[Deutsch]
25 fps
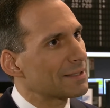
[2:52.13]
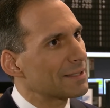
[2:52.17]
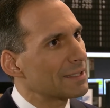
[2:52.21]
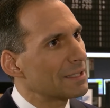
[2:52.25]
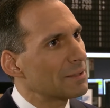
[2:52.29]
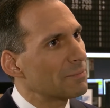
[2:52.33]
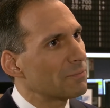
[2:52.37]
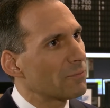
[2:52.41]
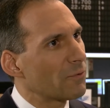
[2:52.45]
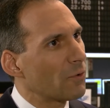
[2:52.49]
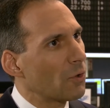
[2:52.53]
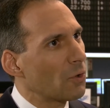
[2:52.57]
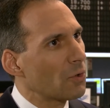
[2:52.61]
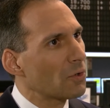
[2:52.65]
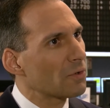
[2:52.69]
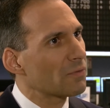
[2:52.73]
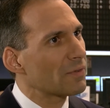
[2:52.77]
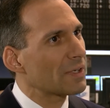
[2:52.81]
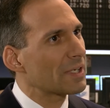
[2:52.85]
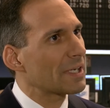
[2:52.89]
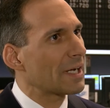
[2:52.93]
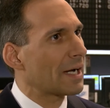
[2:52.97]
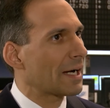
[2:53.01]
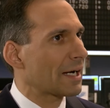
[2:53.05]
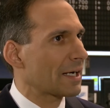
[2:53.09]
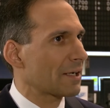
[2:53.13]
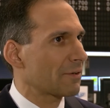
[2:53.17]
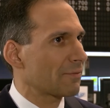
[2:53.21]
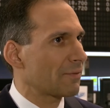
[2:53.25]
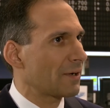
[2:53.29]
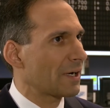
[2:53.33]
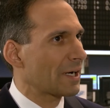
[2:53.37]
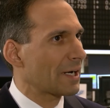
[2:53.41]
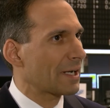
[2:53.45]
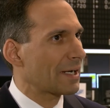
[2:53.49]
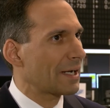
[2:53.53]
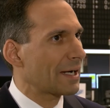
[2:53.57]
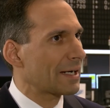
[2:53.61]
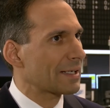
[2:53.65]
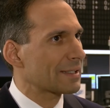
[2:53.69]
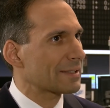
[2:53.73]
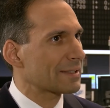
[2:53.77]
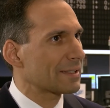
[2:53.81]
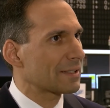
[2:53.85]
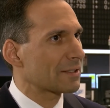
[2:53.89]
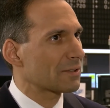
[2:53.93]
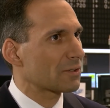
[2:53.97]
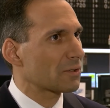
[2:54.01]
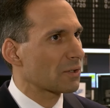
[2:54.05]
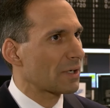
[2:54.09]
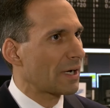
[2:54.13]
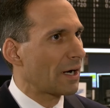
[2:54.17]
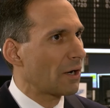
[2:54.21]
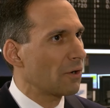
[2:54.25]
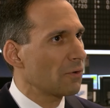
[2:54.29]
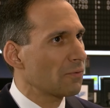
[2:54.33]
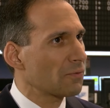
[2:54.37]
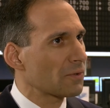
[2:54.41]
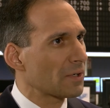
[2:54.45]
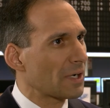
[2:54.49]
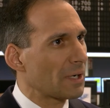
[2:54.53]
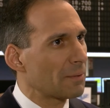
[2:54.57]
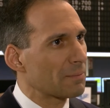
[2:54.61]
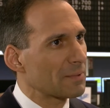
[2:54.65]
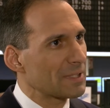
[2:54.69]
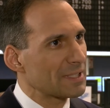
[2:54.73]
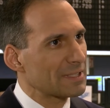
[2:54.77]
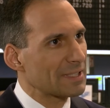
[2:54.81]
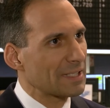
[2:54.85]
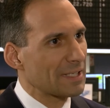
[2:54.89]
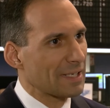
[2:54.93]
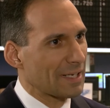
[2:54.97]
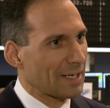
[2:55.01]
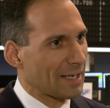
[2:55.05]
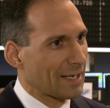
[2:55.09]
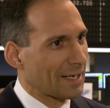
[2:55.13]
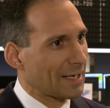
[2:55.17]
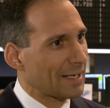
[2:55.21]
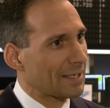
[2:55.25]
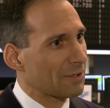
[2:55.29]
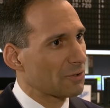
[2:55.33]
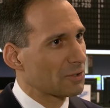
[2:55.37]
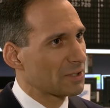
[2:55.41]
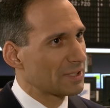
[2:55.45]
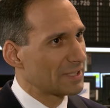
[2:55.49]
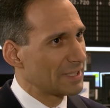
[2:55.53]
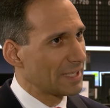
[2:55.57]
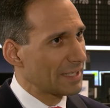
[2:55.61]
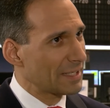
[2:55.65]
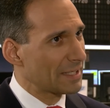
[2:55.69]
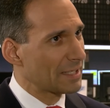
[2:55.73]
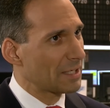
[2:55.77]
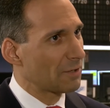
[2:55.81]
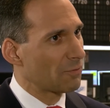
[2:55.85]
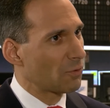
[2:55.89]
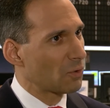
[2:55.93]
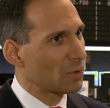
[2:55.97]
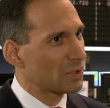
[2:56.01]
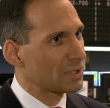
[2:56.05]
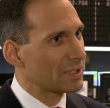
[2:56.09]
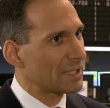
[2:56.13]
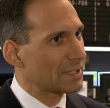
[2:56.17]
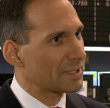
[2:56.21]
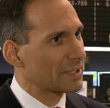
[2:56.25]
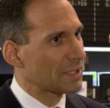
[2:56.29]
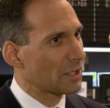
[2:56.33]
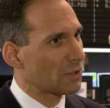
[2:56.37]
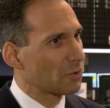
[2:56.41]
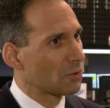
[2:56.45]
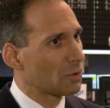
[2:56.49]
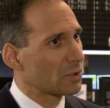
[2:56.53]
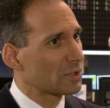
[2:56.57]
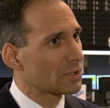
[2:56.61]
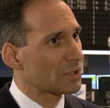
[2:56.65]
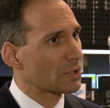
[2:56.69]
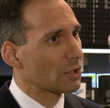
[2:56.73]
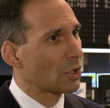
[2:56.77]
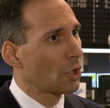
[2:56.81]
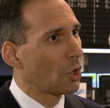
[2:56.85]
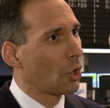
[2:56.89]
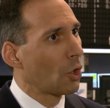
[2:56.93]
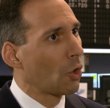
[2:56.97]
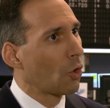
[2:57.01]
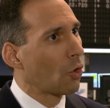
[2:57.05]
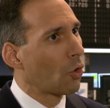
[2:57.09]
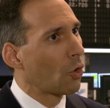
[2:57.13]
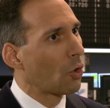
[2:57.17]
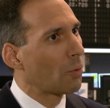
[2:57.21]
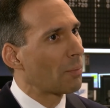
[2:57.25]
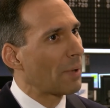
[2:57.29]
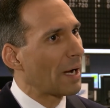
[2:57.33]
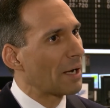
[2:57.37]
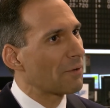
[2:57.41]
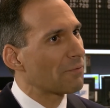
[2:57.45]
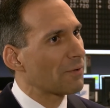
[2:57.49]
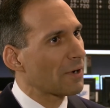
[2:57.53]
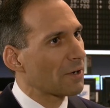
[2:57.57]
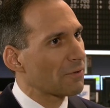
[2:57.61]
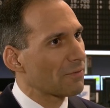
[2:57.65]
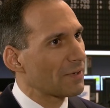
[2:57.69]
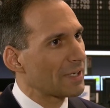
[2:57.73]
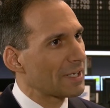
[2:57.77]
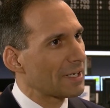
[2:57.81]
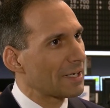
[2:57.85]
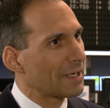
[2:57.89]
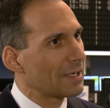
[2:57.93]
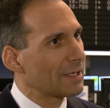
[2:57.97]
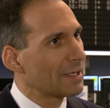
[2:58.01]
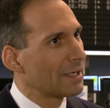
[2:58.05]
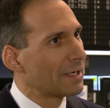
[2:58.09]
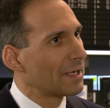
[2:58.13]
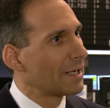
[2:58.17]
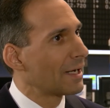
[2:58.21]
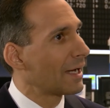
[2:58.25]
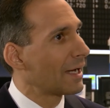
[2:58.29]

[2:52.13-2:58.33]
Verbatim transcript: sieben Wochen wieder angefangen, Aktien zu kaufen, haben diese reduzierten Niveaus jetzt genutzt, um einfach wieder